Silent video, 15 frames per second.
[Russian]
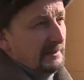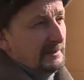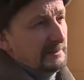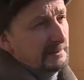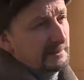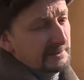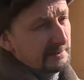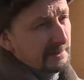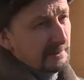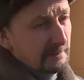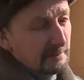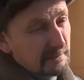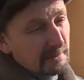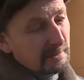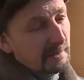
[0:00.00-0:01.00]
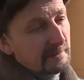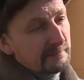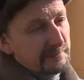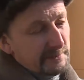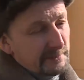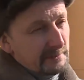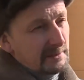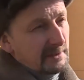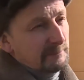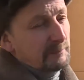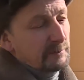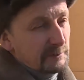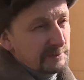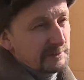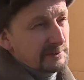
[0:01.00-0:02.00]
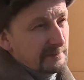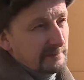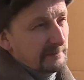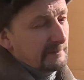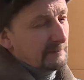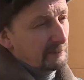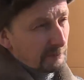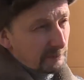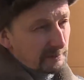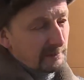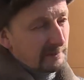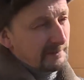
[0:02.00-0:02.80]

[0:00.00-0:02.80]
Я не знаю, это как всегда, пусть тот